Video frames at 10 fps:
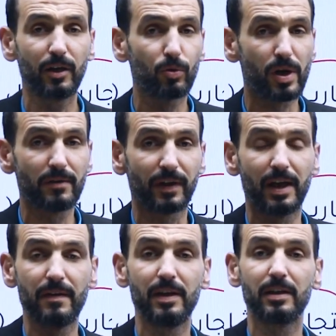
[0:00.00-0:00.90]

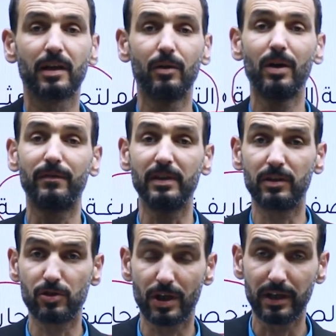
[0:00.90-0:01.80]
يرافق هذه القوافل
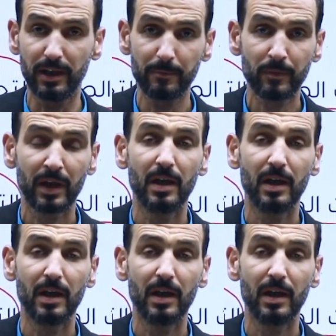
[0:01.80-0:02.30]
التجارية